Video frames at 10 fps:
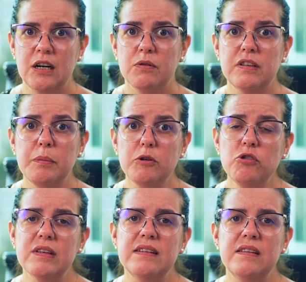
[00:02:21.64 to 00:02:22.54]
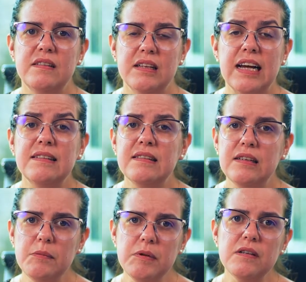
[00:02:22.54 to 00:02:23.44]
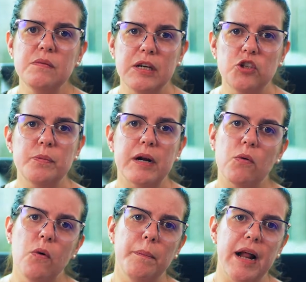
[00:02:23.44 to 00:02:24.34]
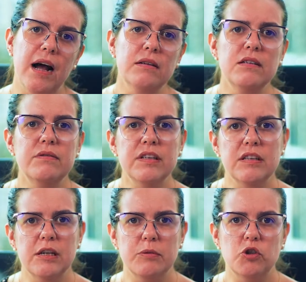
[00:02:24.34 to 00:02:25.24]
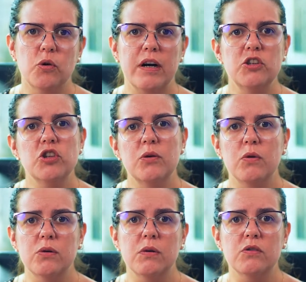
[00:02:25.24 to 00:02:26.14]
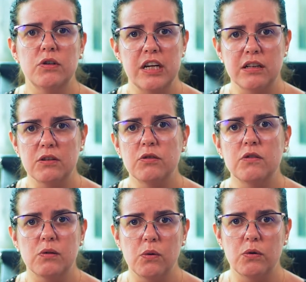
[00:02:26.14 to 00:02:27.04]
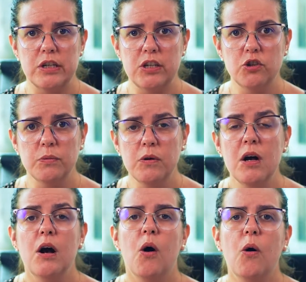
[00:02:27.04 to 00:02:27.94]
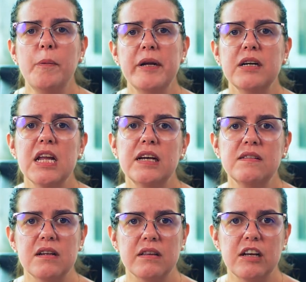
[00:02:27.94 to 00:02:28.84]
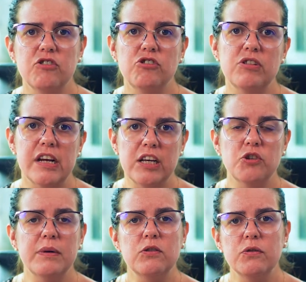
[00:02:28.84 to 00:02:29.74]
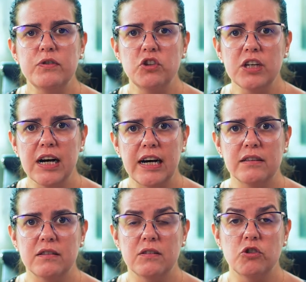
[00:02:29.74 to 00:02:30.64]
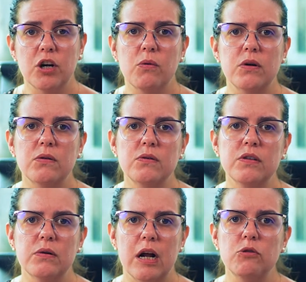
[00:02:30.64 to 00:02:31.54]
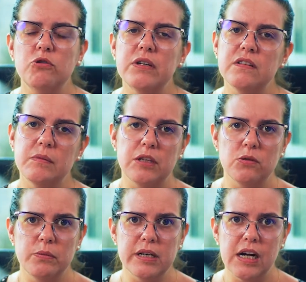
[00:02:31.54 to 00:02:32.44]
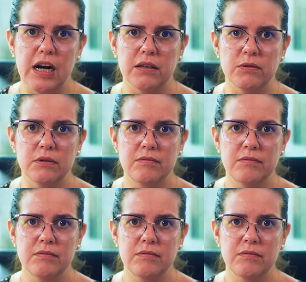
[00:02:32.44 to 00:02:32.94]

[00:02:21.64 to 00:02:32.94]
Você pode usar esses sinais simplesmente para comprar e vender Bitcoin de acordo com as orientações do algoritmo ou para criar estratégias de trade mais sofisticadas, de acordo com seu grau de conhecimento do mercado.